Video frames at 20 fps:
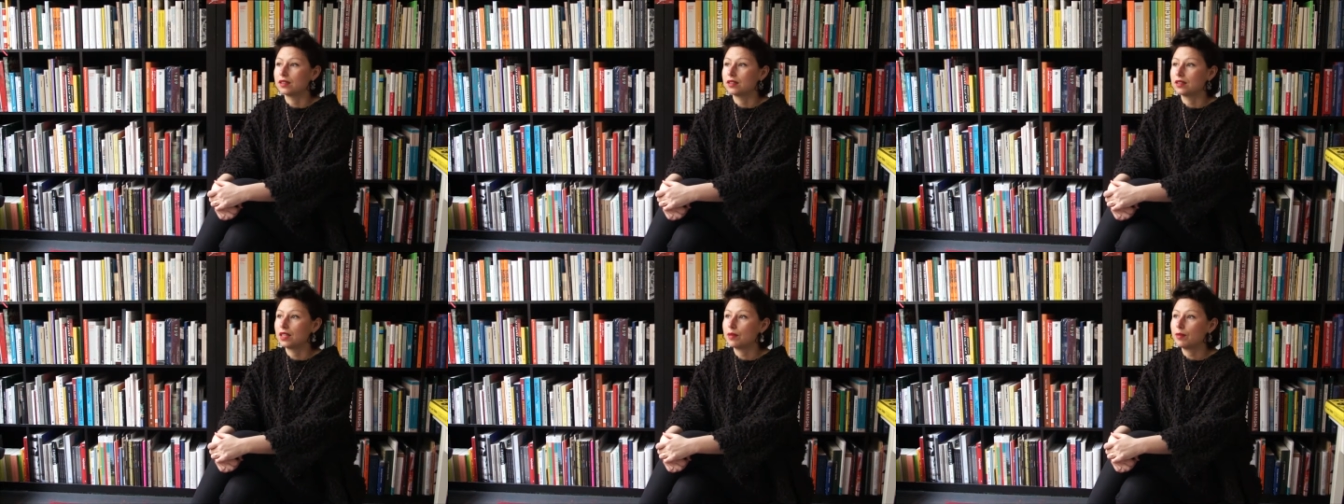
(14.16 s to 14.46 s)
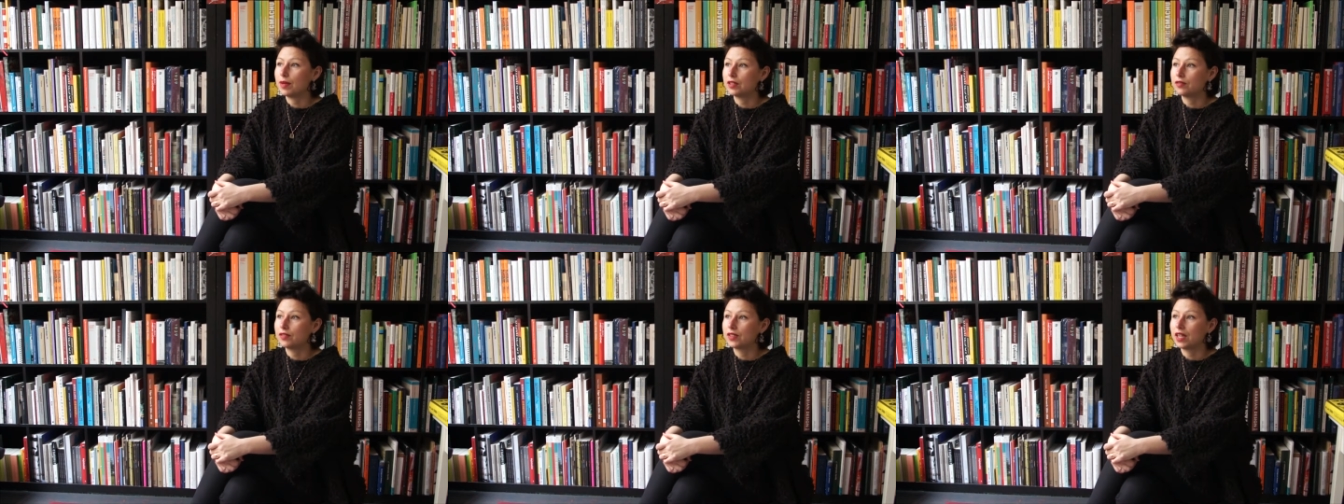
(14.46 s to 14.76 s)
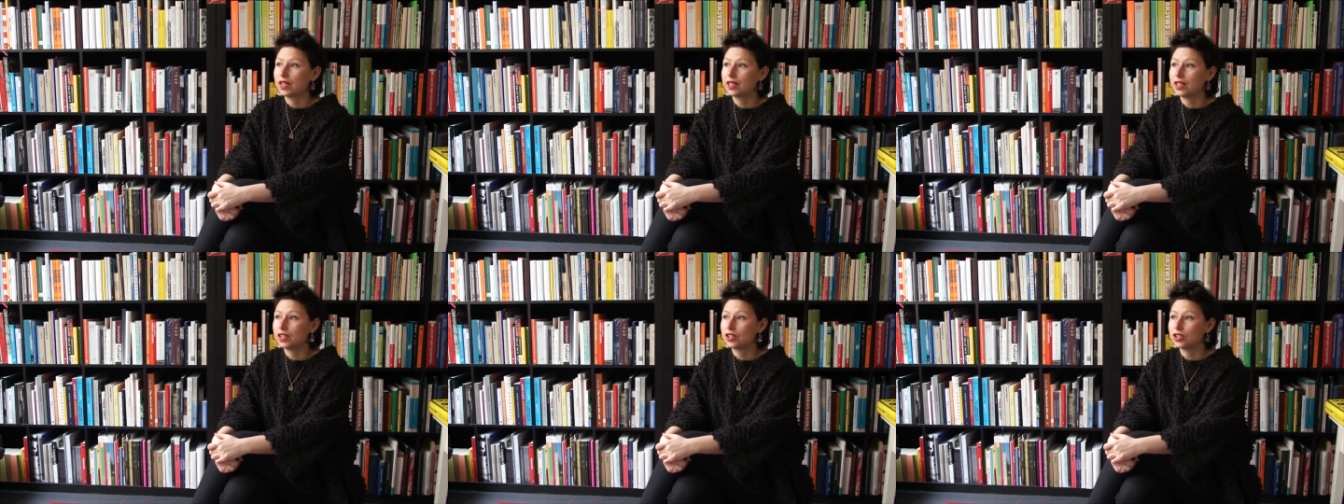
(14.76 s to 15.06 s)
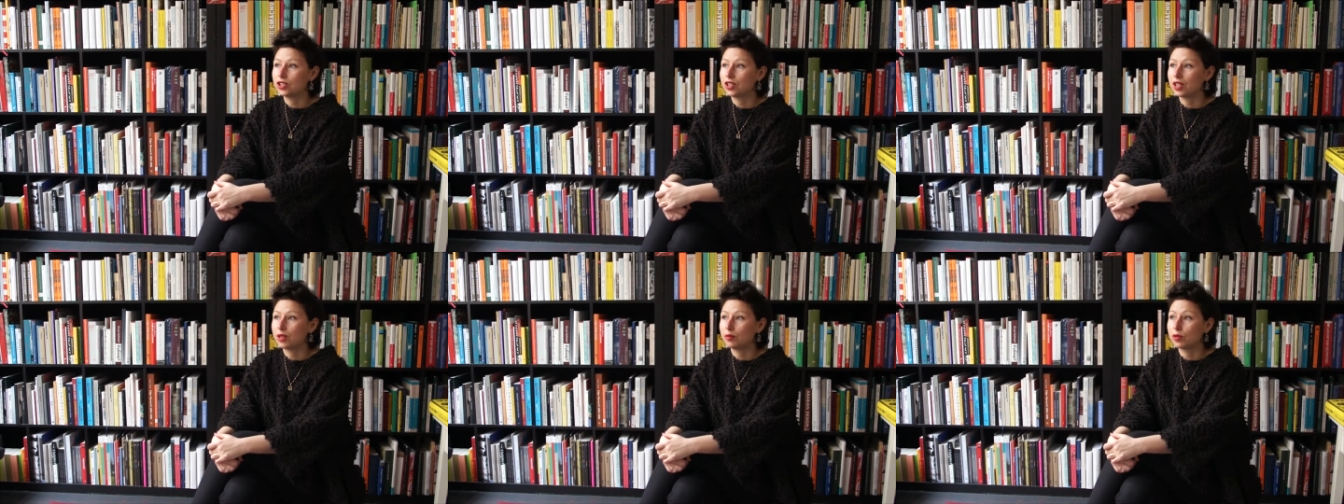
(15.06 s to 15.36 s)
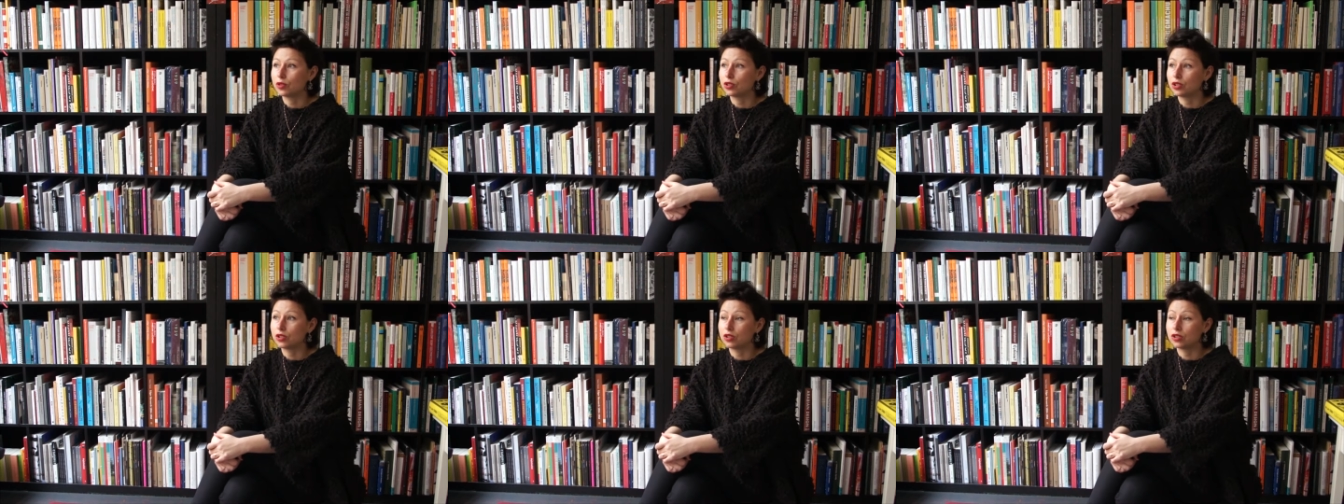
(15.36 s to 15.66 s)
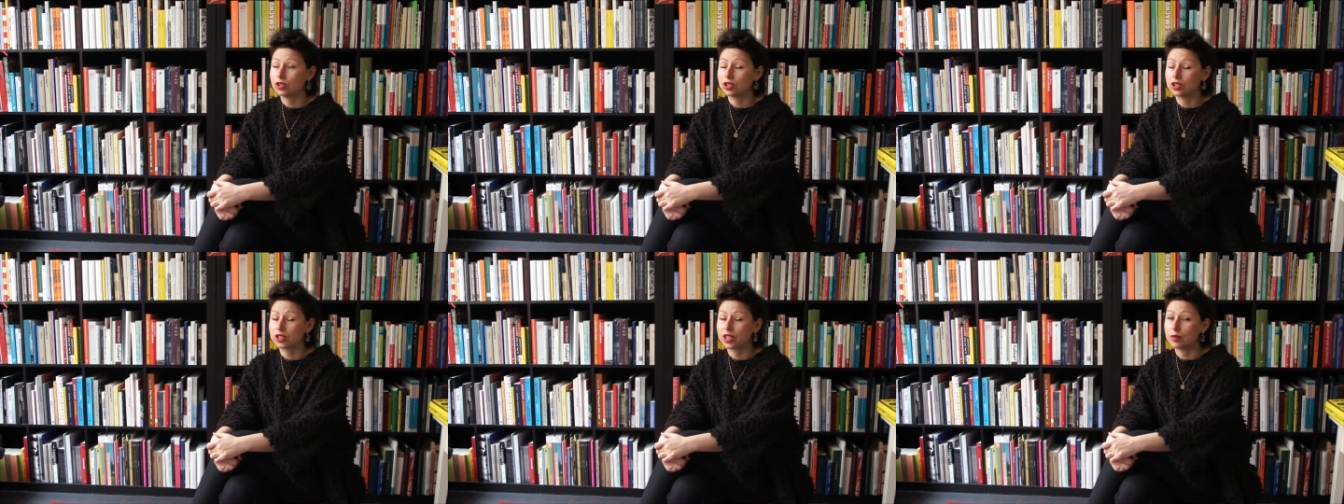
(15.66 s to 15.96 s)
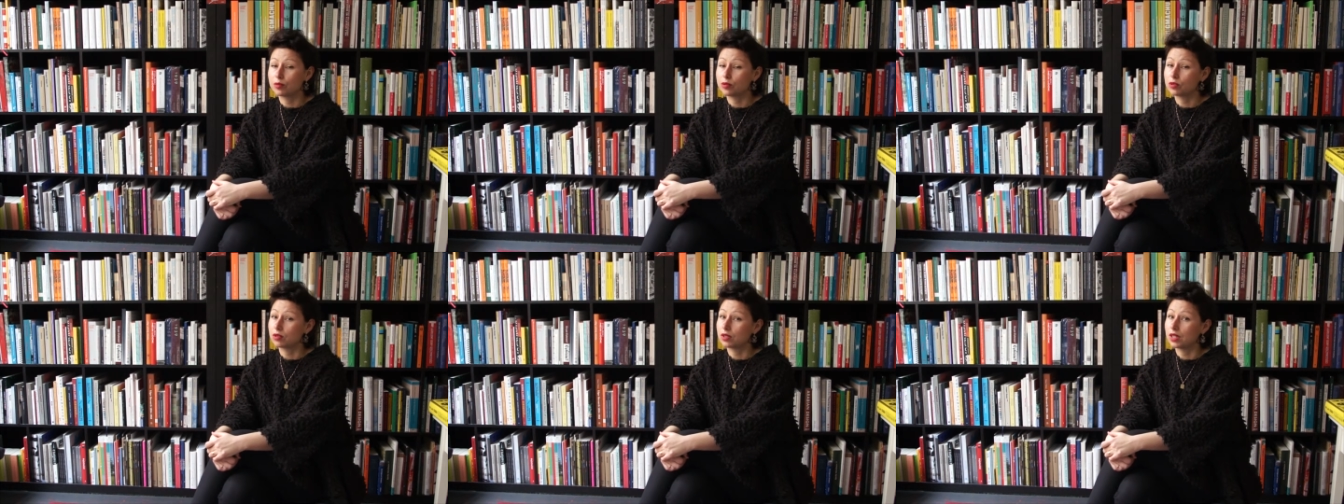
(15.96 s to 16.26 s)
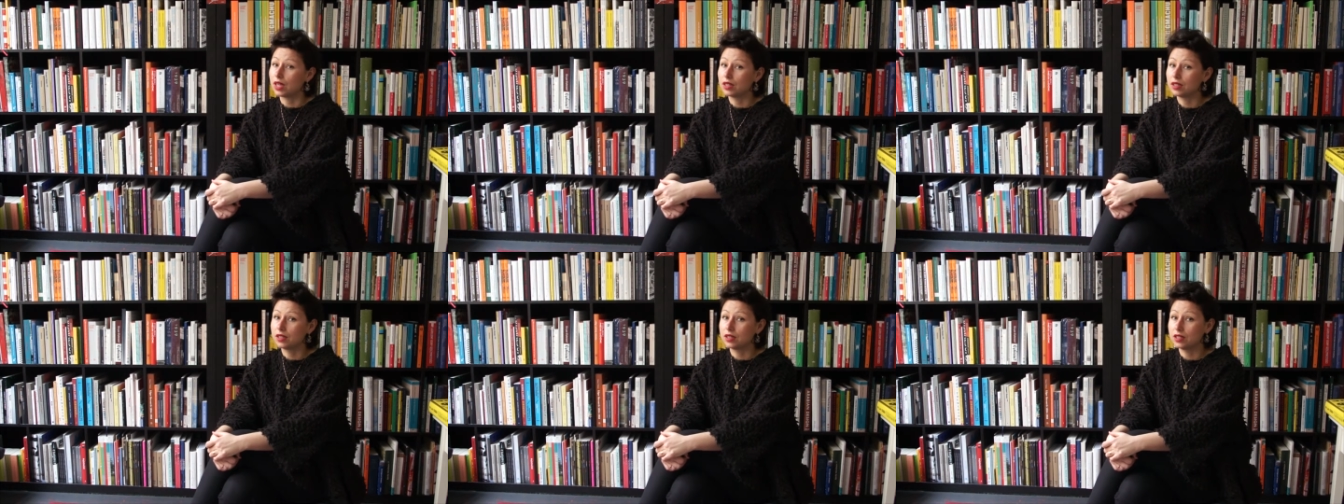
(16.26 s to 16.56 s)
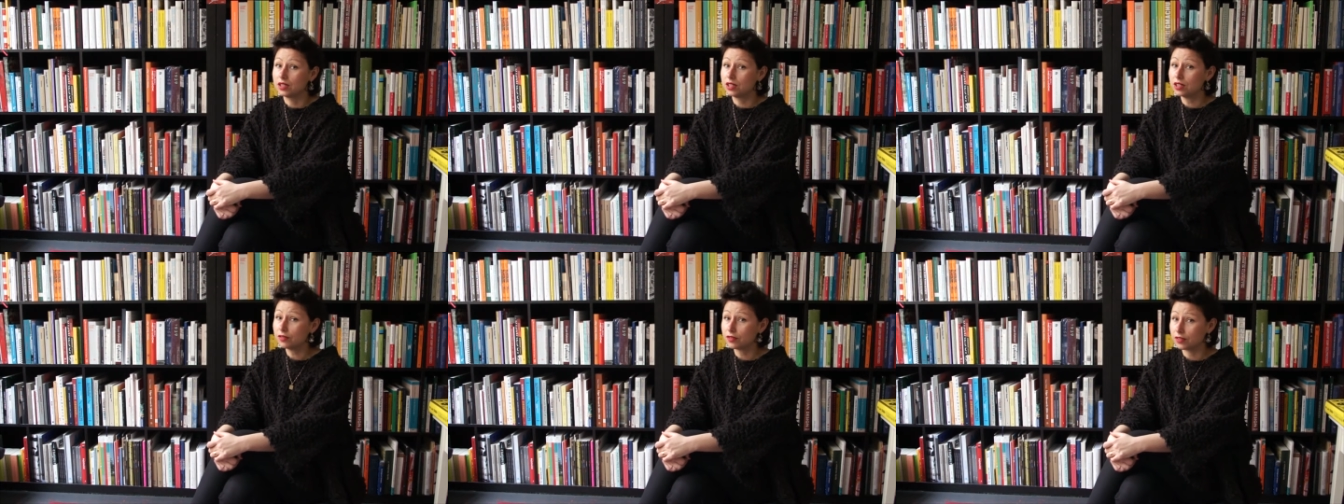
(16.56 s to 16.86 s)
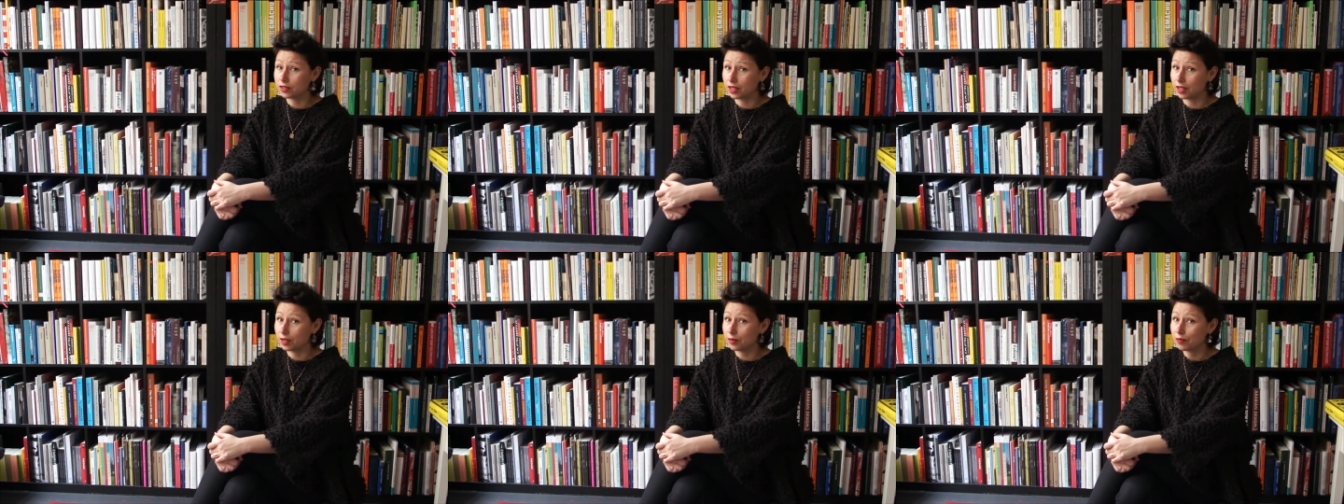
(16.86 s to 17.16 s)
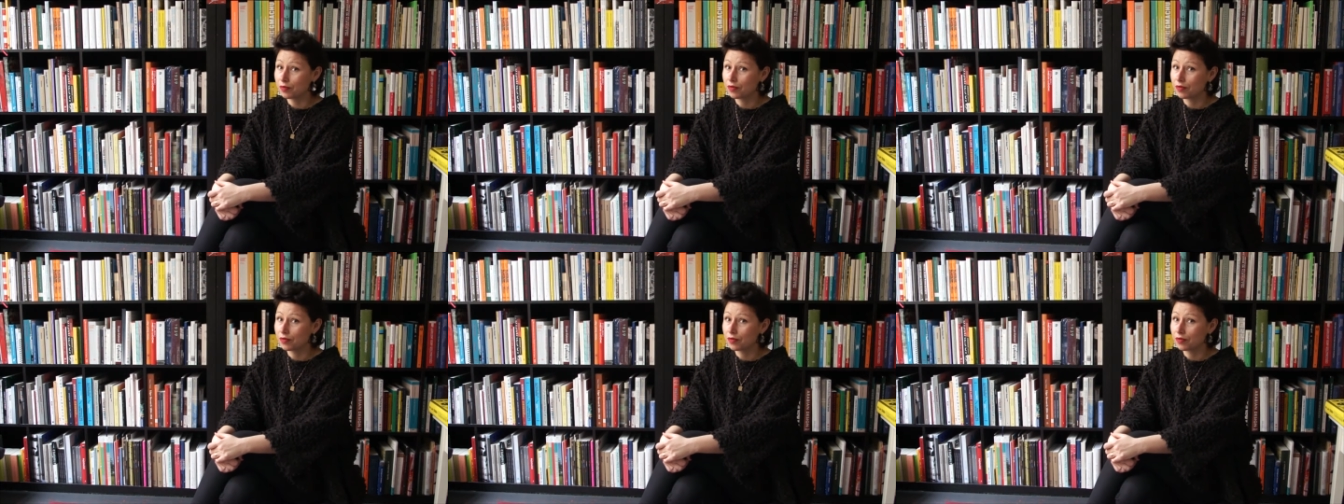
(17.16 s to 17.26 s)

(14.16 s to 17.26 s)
Temat wydaje się może troszeczkę absurdalny i dziwny,